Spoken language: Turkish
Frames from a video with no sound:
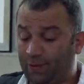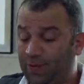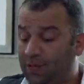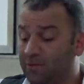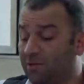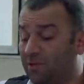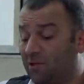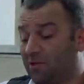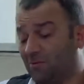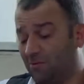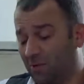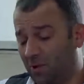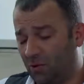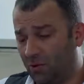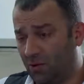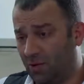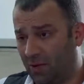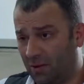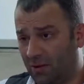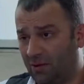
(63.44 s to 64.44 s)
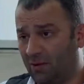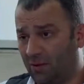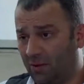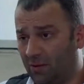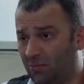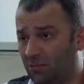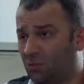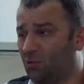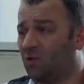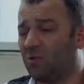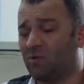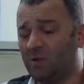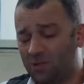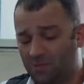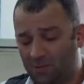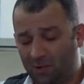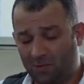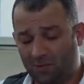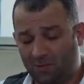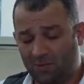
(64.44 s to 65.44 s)
benim işim var yukarıda tamam mı?
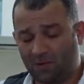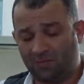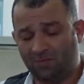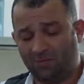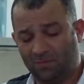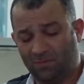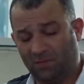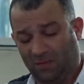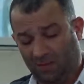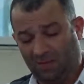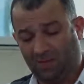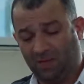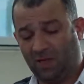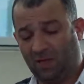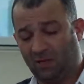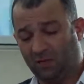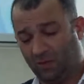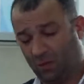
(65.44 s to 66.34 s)
Uzamaz benim işim. Evde